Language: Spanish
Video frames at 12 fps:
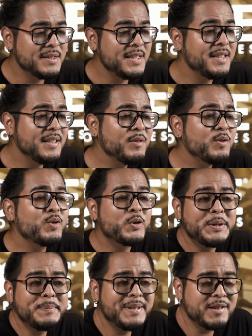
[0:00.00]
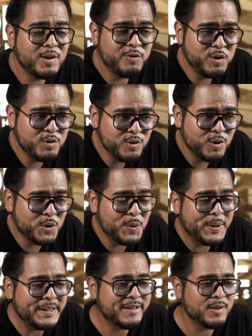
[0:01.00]
Si quieren conocer más a fondo
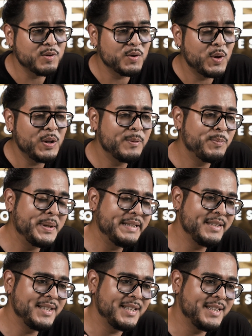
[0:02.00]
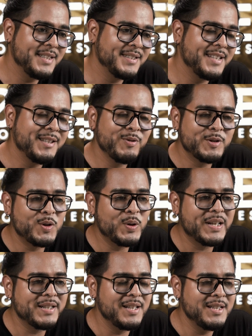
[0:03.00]
sobre esta consola, pueden dirigirse a nuestro
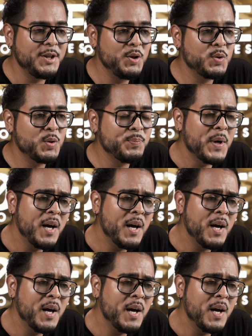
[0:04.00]
canal de YouTube